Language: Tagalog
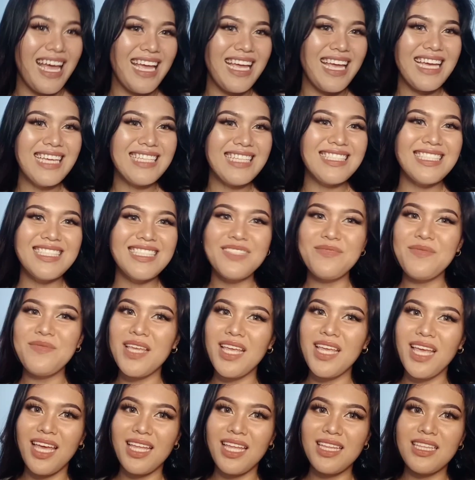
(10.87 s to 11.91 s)
guys, it's
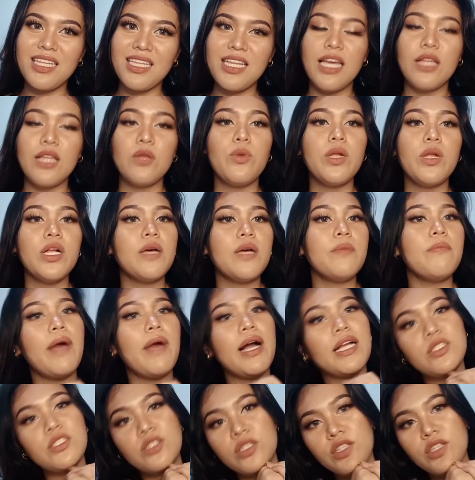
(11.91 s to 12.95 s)
me Kate D and welcome
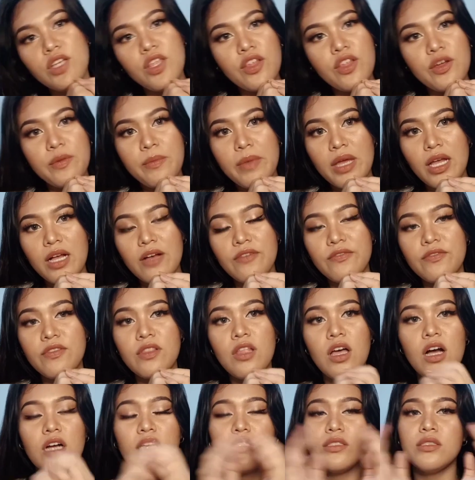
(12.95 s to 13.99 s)
back to another makeup
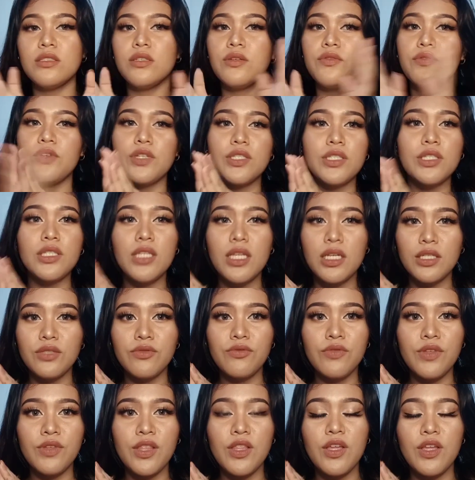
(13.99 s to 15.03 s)
vlog. So for today's
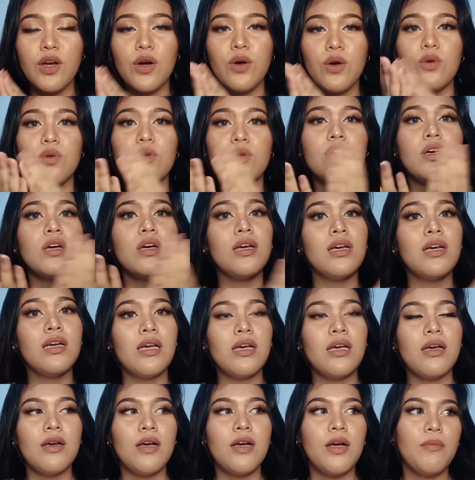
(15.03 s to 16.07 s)
video,
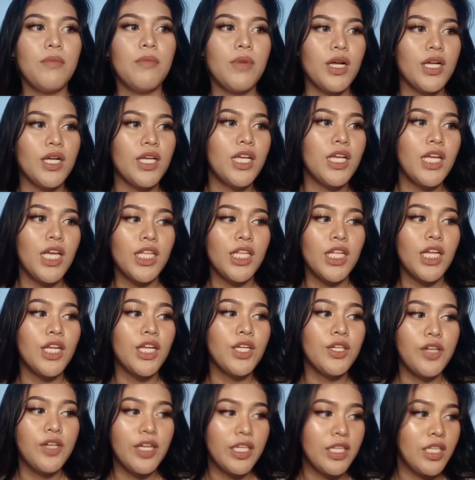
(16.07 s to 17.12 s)
mag-get
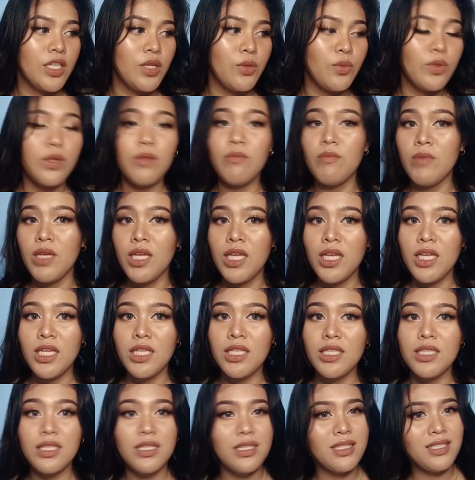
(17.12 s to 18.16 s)
unready with me
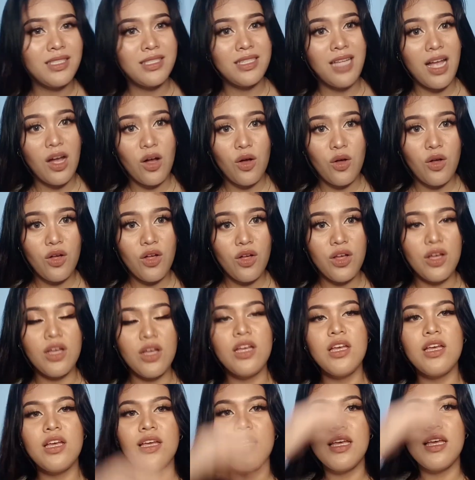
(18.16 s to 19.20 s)
ako
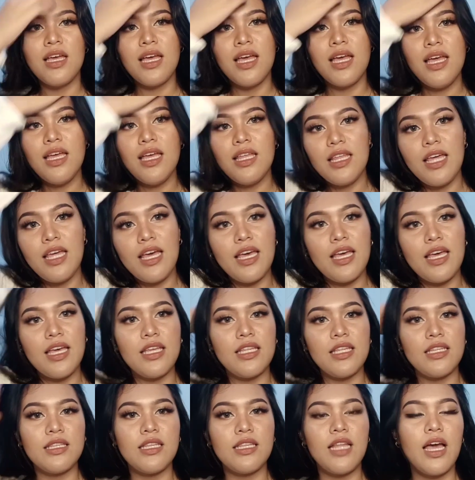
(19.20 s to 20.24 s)

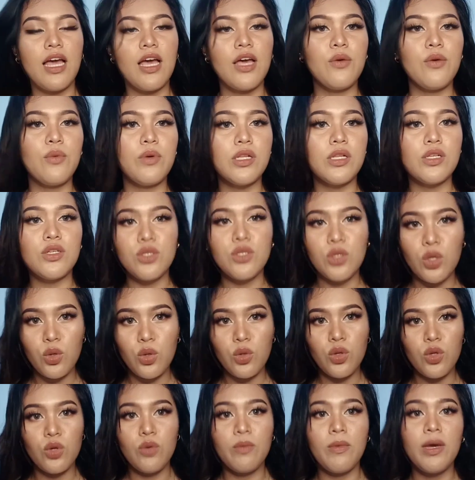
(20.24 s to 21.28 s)
and I will
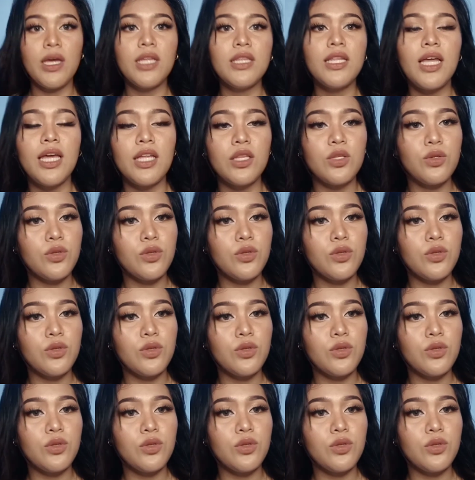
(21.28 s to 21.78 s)
show you my night